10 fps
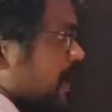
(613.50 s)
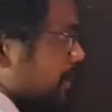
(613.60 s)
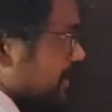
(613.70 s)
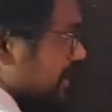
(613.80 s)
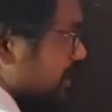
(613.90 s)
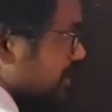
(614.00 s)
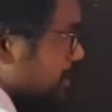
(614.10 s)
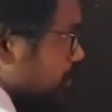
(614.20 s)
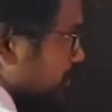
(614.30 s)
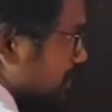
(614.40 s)
அப்போ எலக்ட்ரான்
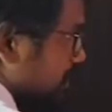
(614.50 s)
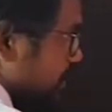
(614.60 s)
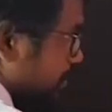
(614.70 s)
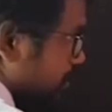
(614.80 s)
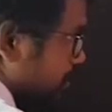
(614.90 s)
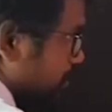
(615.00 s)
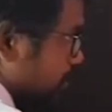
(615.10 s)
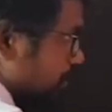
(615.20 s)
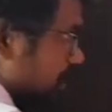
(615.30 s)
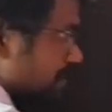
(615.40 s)
மூமெண்ட் இந்த பக்கம்
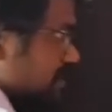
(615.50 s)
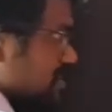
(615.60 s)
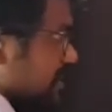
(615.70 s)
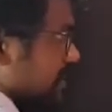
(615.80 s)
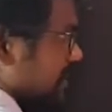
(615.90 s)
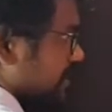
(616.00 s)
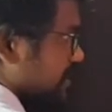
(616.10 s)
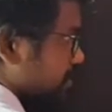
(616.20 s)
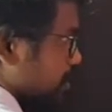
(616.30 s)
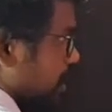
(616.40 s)
கன்வென்ஷனல் கரண்ட்
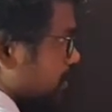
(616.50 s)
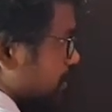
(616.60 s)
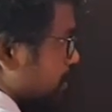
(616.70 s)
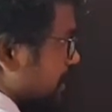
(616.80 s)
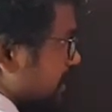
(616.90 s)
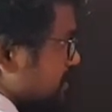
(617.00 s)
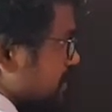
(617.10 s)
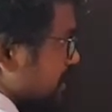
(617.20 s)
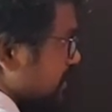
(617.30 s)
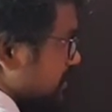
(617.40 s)
இந்த பக்கம் அப்போ பேஸ்
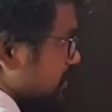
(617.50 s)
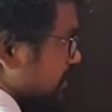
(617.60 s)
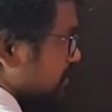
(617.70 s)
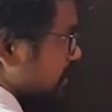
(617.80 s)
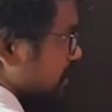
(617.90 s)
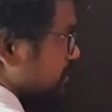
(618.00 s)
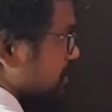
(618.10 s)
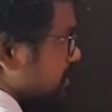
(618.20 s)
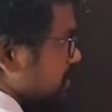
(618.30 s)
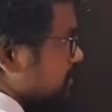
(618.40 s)
கரண்ட் இது தான் ஐபி
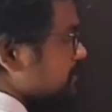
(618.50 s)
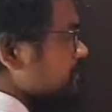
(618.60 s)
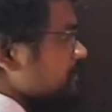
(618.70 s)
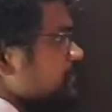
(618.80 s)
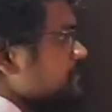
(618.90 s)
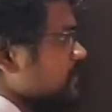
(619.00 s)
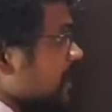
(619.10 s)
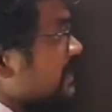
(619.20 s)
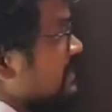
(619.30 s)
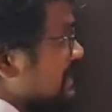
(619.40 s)

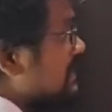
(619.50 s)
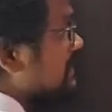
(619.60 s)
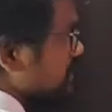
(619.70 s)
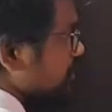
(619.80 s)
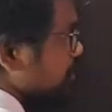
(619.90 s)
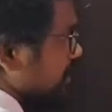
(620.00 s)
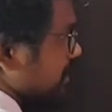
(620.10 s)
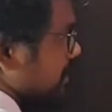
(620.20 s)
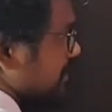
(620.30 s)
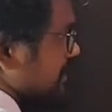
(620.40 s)
ஐஇ சாரி
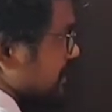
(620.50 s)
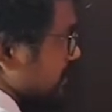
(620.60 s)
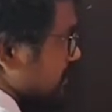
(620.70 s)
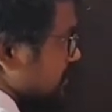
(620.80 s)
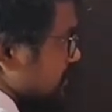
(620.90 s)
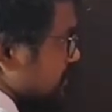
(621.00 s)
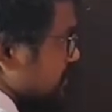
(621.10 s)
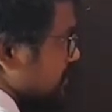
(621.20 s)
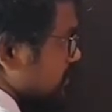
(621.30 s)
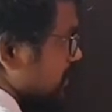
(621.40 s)
எமிட்டர் இல்லையா இது
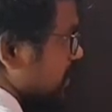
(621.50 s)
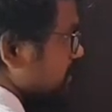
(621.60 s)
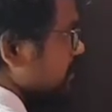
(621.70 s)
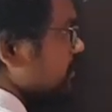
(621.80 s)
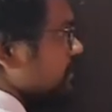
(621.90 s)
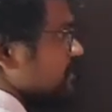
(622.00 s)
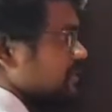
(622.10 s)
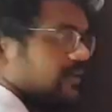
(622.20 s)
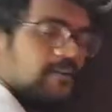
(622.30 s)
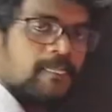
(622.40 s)
ஐஇ
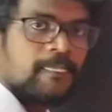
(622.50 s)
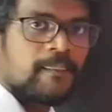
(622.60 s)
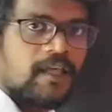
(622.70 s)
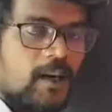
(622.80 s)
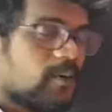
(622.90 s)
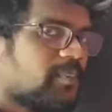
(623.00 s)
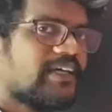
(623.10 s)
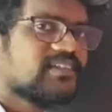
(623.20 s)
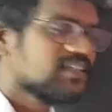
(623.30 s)
e. அப்போ பேஸ்